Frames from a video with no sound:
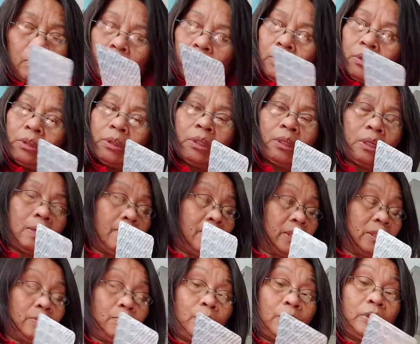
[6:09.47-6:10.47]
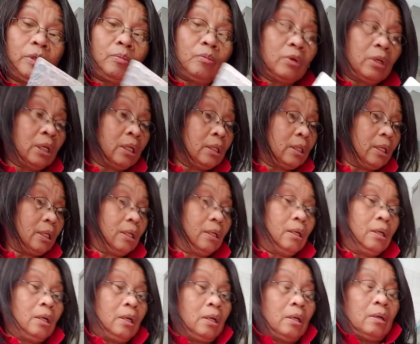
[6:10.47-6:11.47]
sa labas pwede mo na din
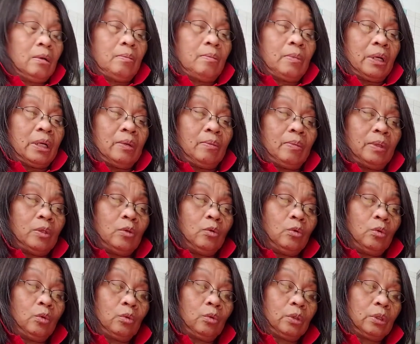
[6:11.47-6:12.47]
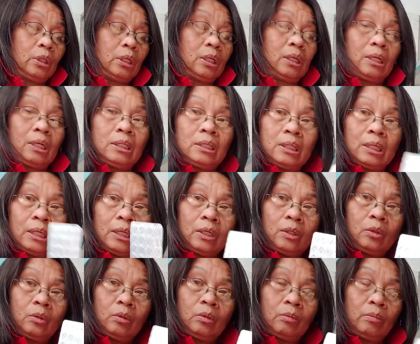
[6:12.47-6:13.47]
may madudukot ka at saka
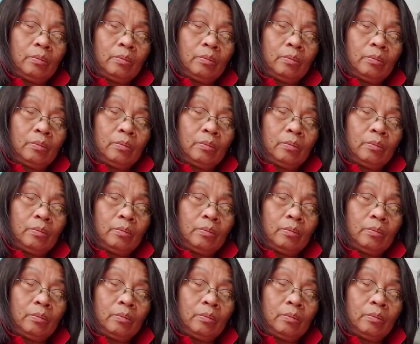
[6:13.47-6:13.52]
ito